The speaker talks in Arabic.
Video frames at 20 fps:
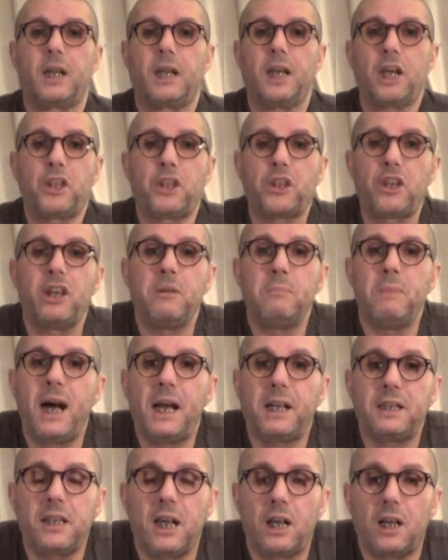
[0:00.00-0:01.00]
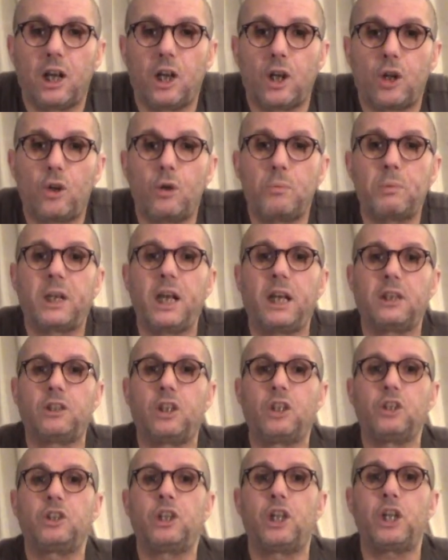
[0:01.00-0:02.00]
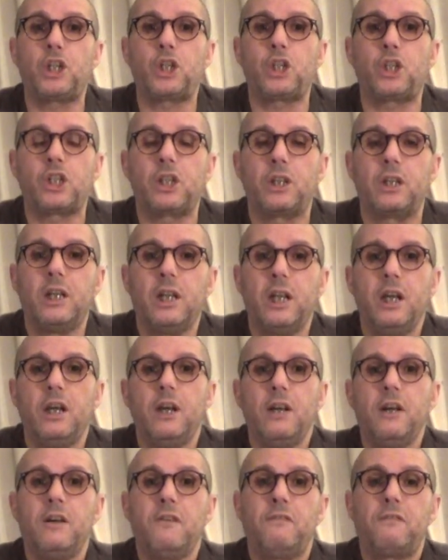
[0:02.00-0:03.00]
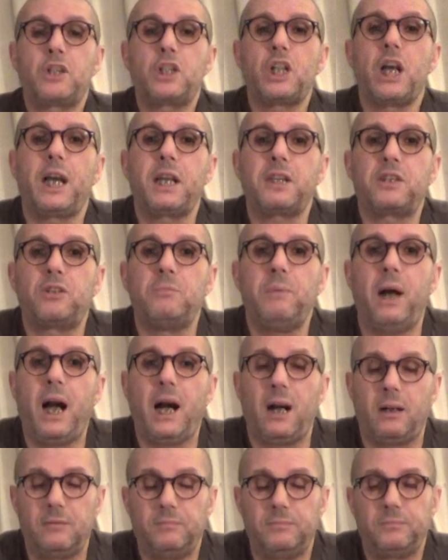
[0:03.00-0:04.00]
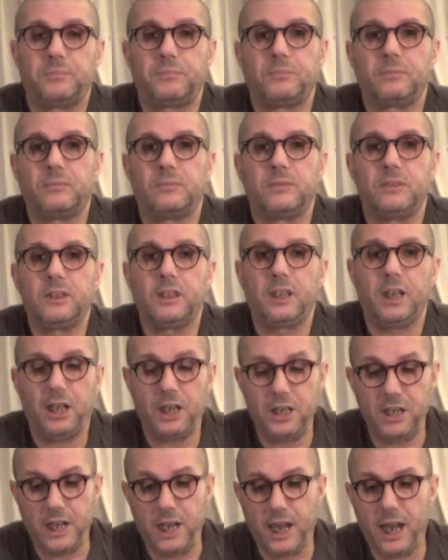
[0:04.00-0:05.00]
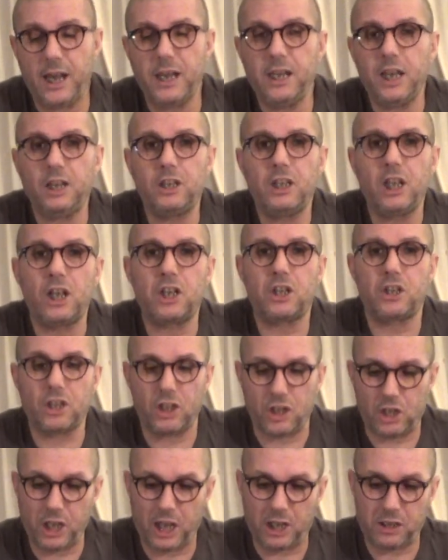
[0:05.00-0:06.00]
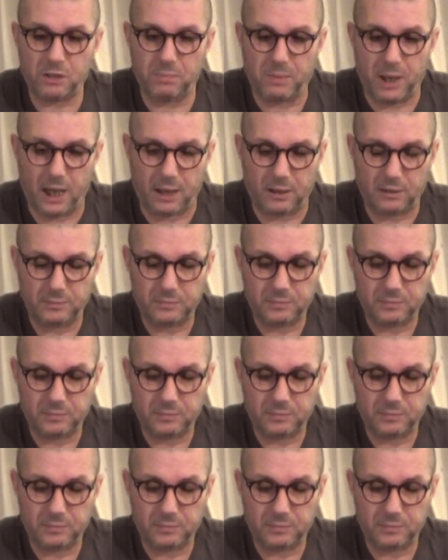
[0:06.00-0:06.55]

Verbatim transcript: الثمار ديال الخروب كتنضج في شهر سبعة النهاية ديال شهر سبعة